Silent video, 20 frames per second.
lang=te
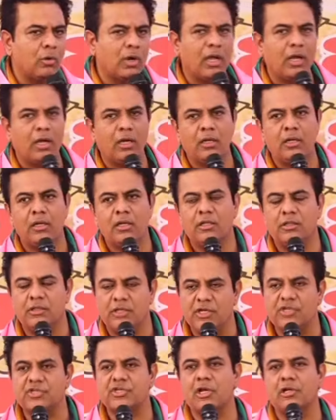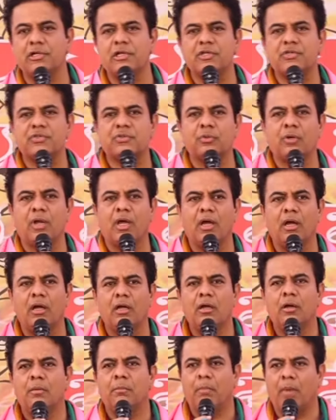కూడా దీక్షలు చేస్తున్న
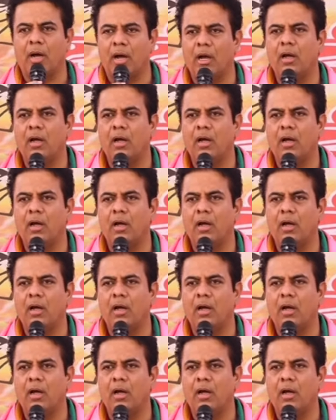మా